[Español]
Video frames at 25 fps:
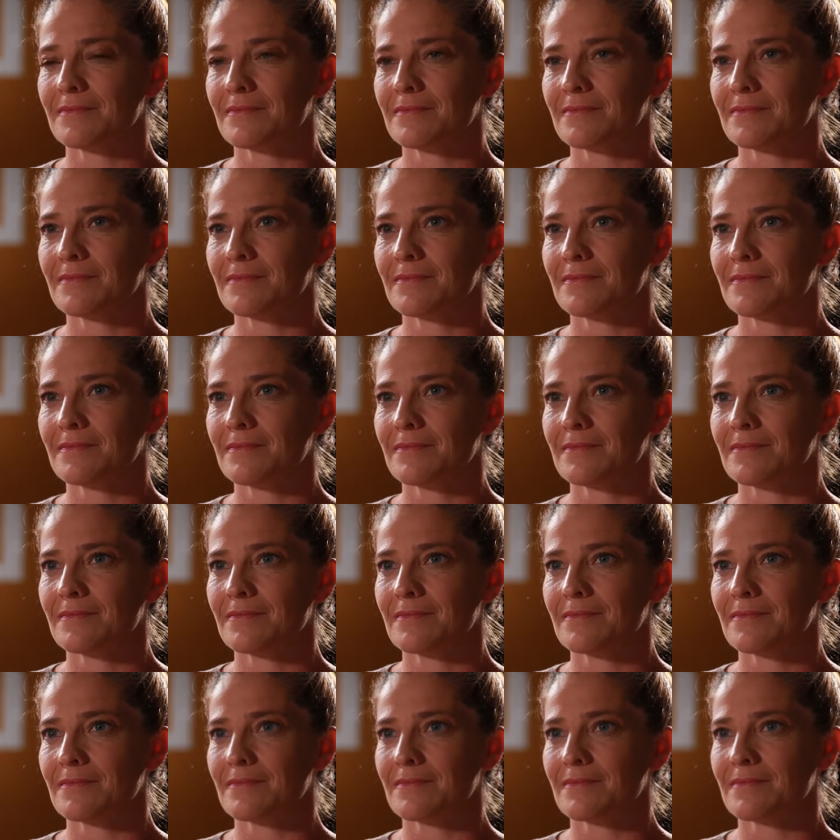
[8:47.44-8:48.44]
folclore, del
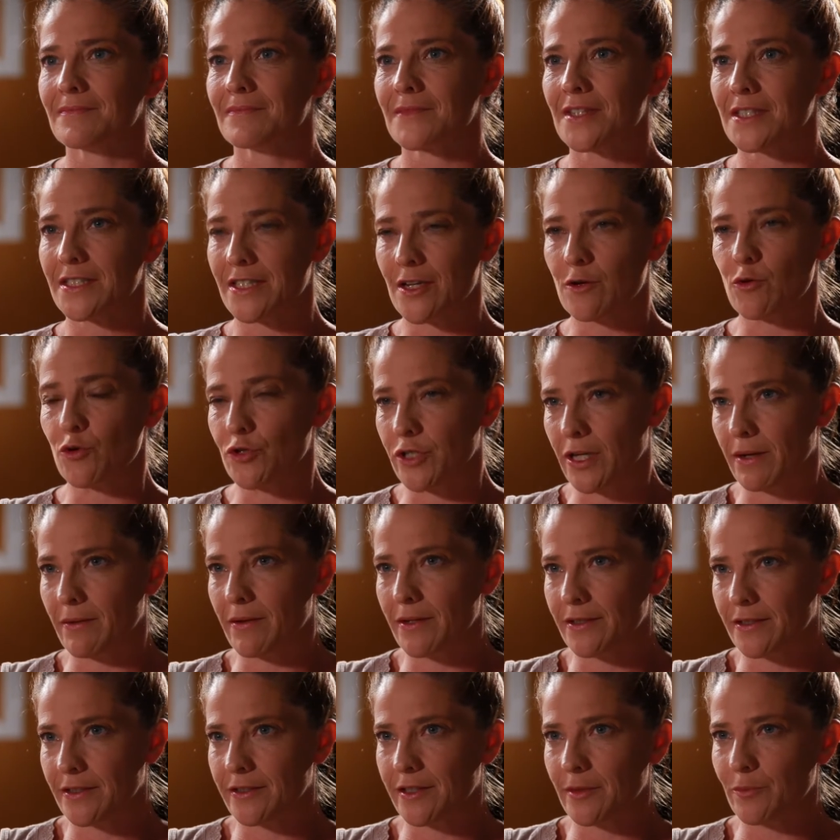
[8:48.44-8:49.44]
tango. ¿Se escuchaba
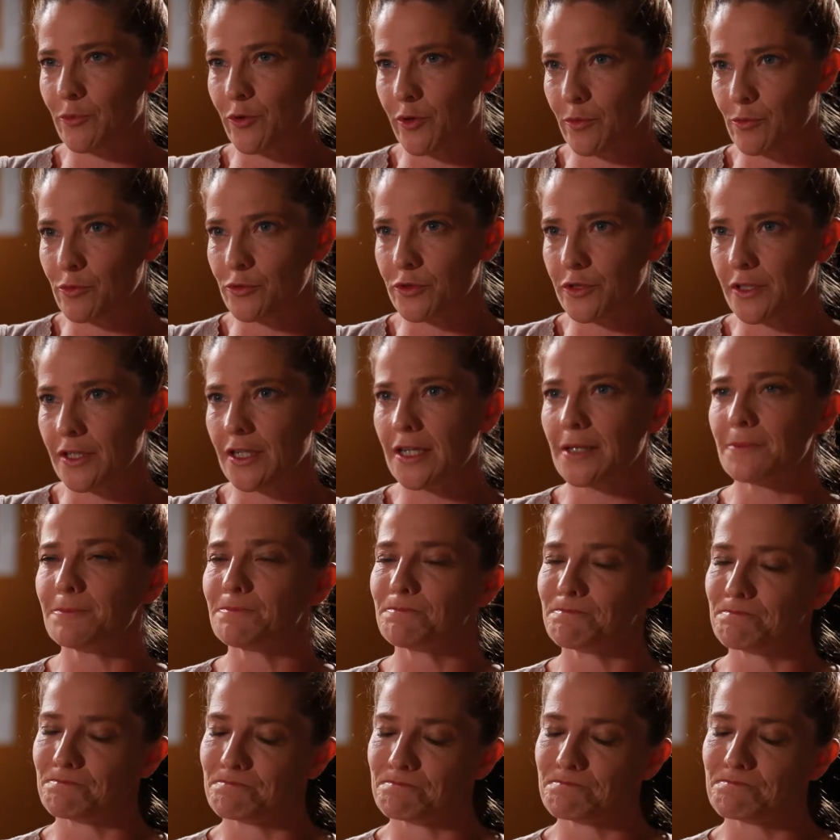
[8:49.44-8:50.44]
ese tipo de música? Se escuchaba,
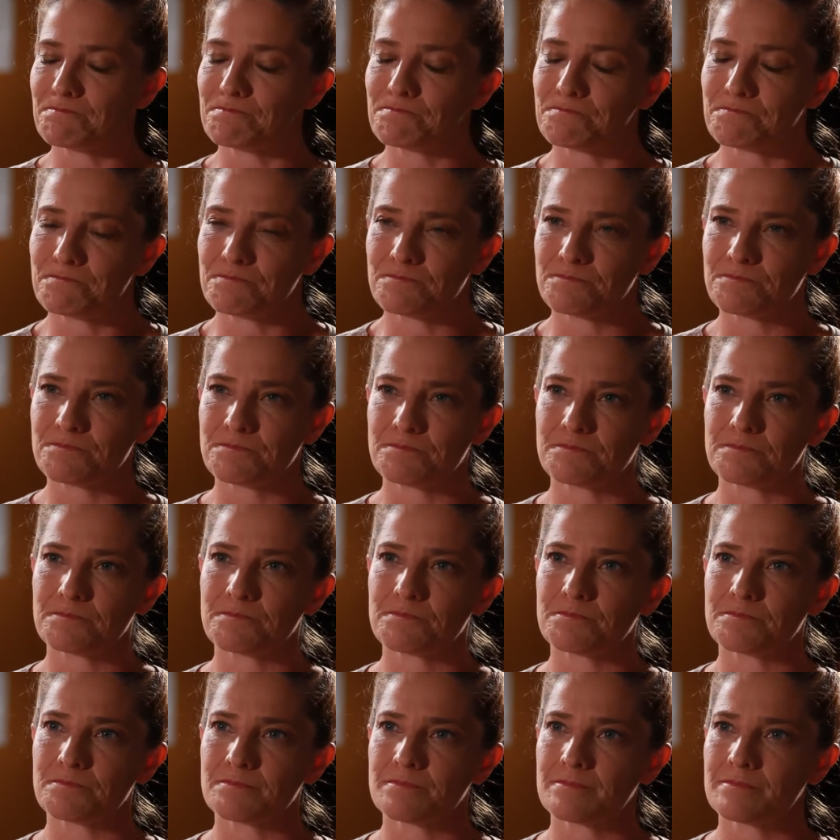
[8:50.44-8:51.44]
sí, mi viejo escucha
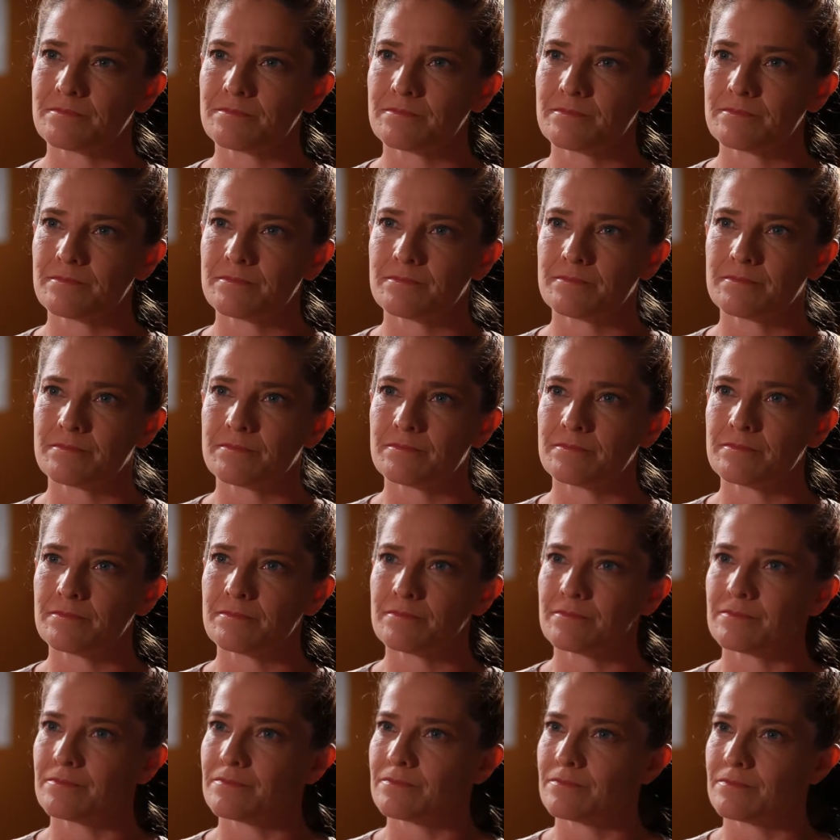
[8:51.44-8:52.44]
todo tipo de
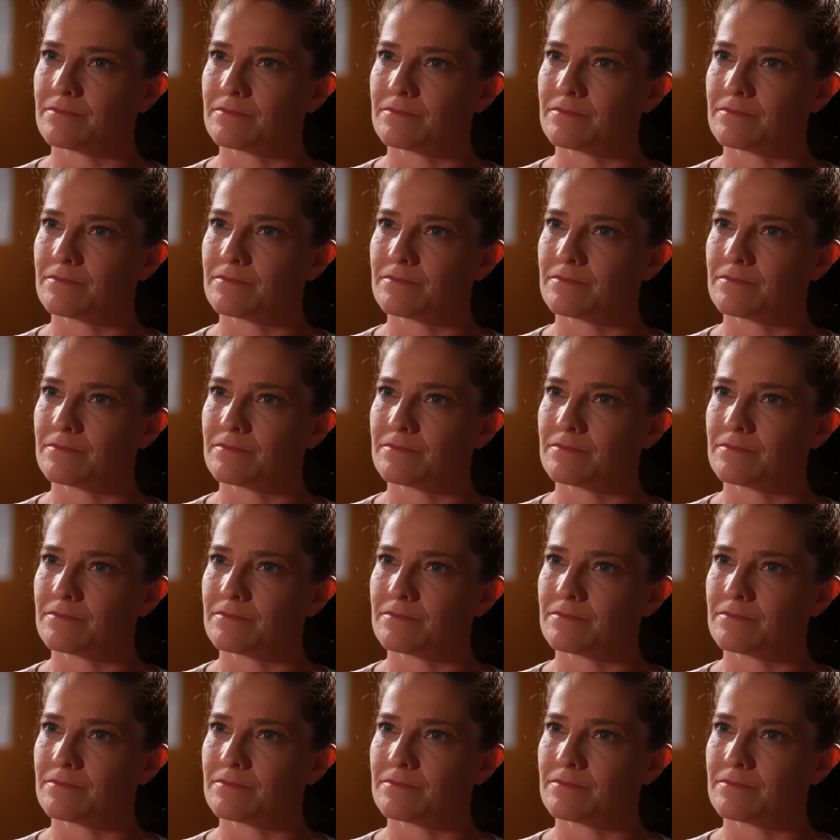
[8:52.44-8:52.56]
música.